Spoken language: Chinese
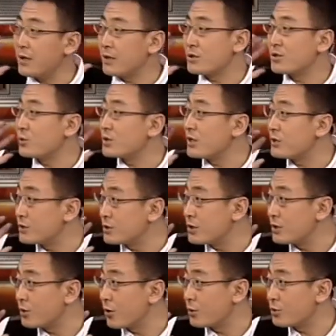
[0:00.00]
里，首先是
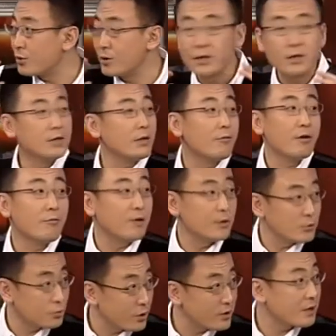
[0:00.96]
听到说以为
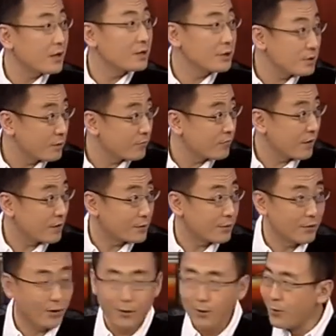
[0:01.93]
汶川大地震发生
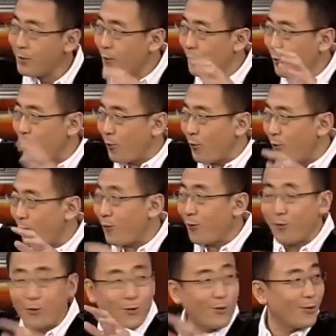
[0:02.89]
了，
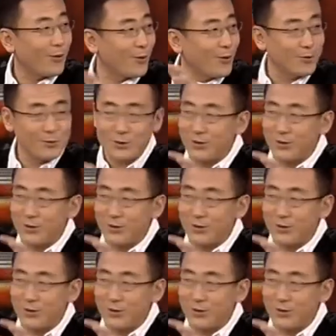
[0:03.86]
轰，这